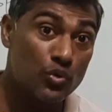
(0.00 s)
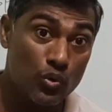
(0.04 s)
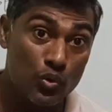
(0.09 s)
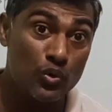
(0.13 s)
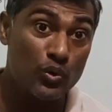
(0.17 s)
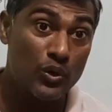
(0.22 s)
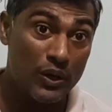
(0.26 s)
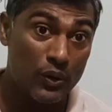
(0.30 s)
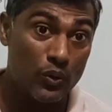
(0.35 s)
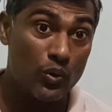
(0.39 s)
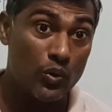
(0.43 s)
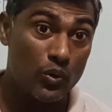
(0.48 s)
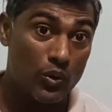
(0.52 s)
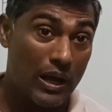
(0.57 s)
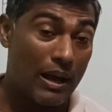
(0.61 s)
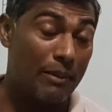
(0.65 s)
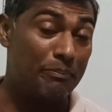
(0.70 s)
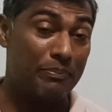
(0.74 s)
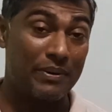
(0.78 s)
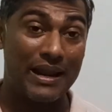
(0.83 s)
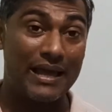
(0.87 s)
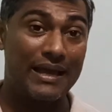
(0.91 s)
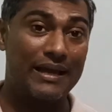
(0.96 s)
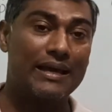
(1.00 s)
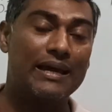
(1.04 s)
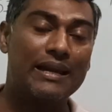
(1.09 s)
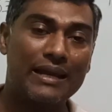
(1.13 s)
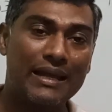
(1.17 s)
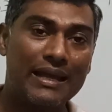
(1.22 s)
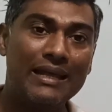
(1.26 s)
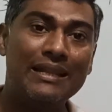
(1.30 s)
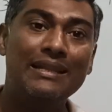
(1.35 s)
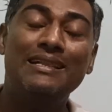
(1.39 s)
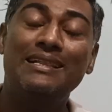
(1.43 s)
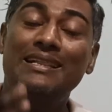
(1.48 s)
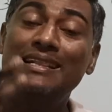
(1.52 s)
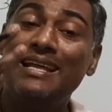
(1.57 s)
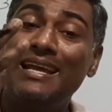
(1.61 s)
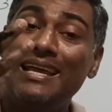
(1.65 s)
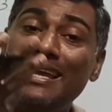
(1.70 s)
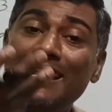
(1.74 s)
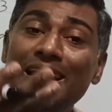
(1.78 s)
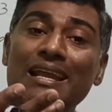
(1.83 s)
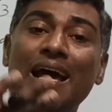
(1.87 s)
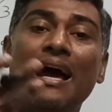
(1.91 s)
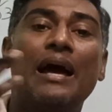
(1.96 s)
रूल को अप्लाई करके
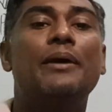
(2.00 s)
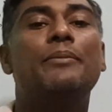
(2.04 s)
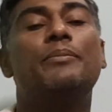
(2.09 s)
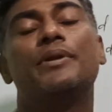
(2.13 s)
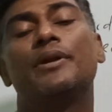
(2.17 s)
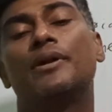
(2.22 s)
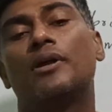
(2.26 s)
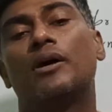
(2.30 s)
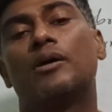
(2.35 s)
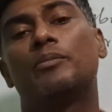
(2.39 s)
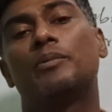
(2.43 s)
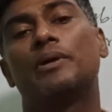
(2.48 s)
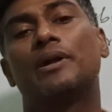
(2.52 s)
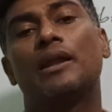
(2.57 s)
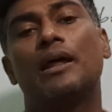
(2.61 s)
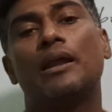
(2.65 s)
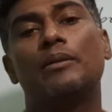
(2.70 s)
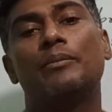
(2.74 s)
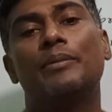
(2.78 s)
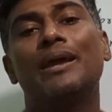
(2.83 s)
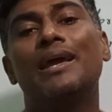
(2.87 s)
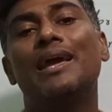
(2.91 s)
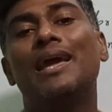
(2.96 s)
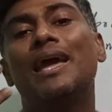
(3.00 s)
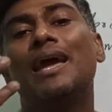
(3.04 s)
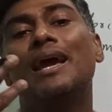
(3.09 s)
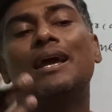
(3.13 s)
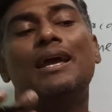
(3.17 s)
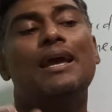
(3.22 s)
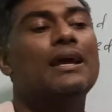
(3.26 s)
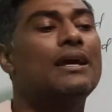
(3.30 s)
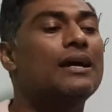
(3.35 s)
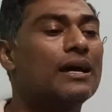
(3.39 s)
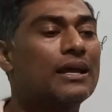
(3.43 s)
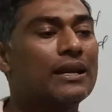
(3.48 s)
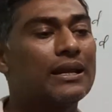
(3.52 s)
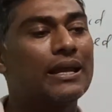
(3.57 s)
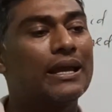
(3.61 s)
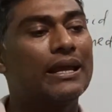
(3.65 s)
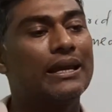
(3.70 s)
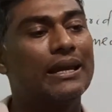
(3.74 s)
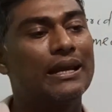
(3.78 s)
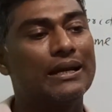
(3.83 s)
तीन हाइब्रिड ऑर्बिटल में एक एक करके